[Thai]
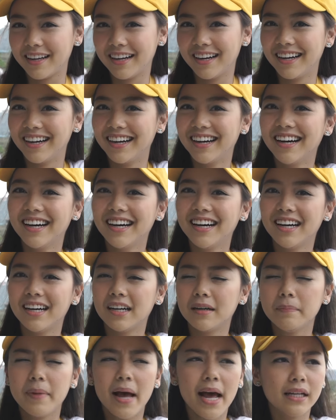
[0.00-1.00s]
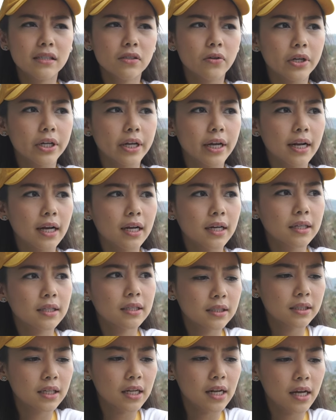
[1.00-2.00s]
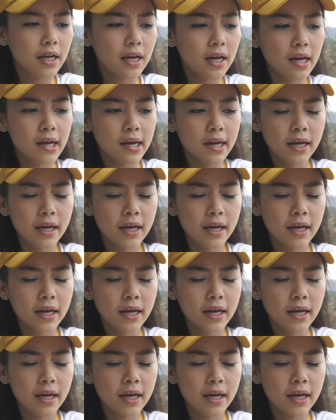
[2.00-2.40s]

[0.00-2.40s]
เออแพ้สะกดไงนะ สระเอ